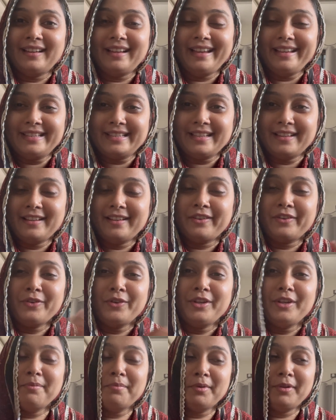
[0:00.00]
ऐसे
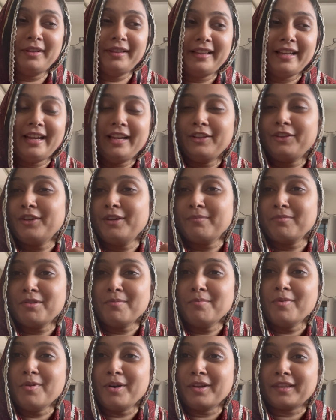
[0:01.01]
कोई बोलता है तो
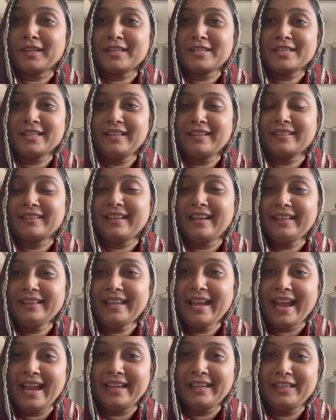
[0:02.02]
हमको बहुत अच्छा लगता है
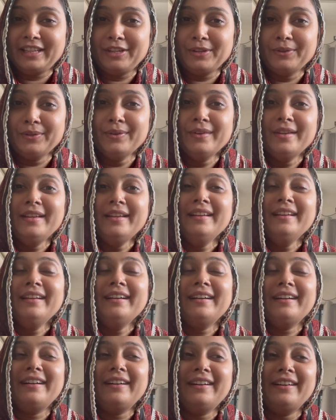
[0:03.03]
थैंक यू
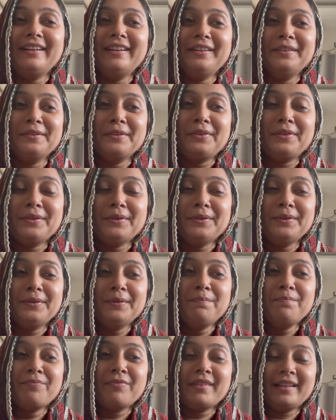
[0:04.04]
आ, तो
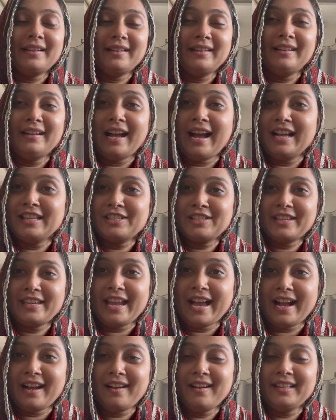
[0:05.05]
आ, आज
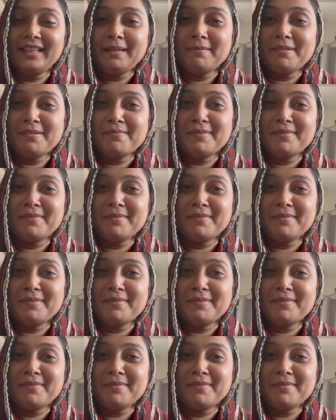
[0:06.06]
क्या खाने में